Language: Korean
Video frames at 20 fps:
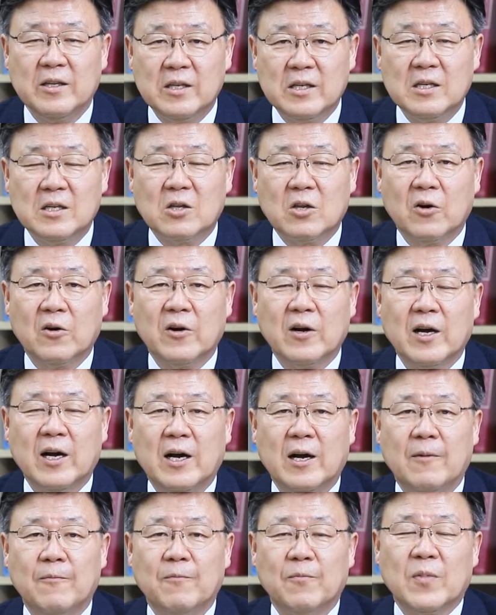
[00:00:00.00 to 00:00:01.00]

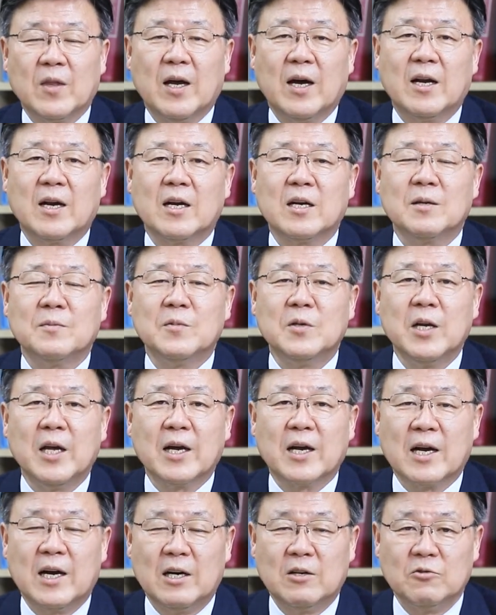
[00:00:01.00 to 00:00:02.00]
일터가 하나님 은혜
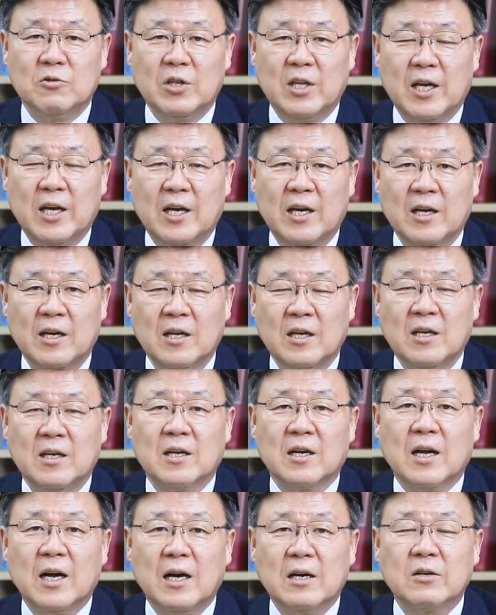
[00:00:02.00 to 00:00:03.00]
가운데
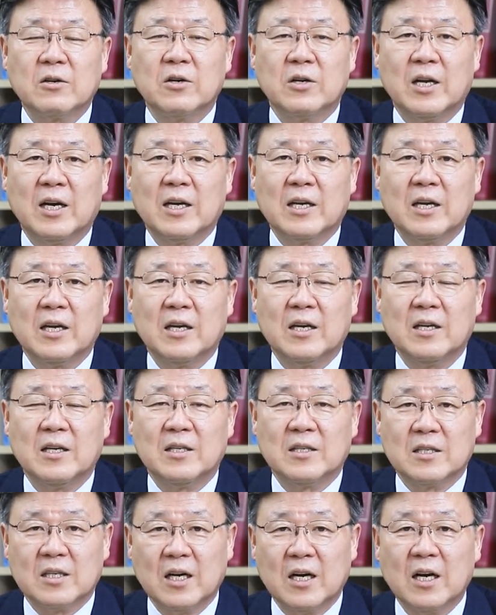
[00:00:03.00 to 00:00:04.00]
강건하게
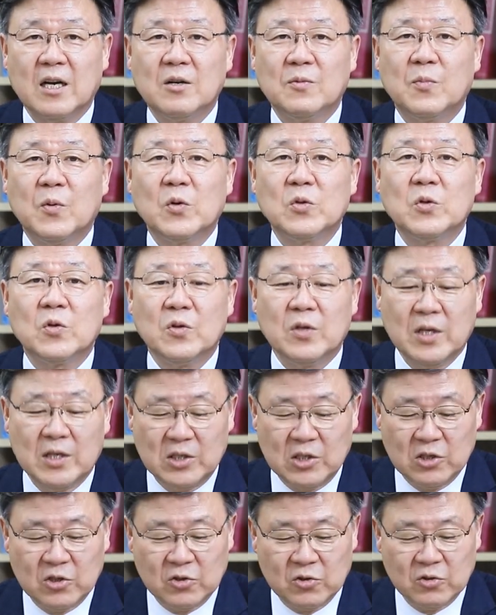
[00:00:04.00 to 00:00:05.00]
잘
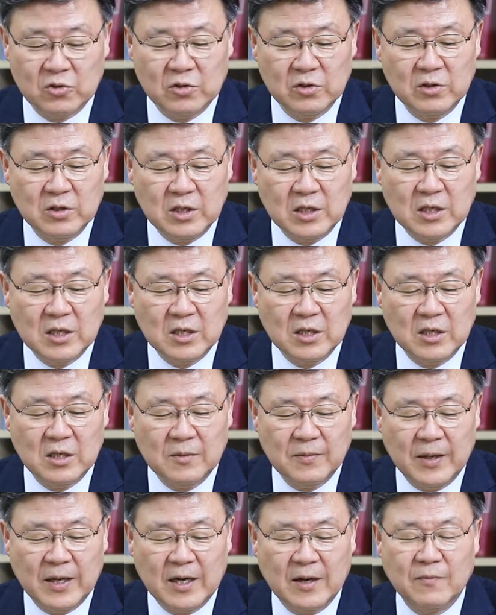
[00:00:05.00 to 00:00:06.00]
보존되실 수 있기를
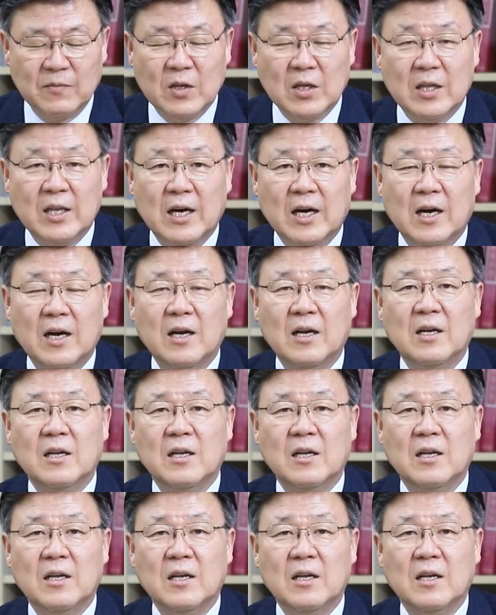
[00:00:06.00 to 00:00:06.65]
바랍니다.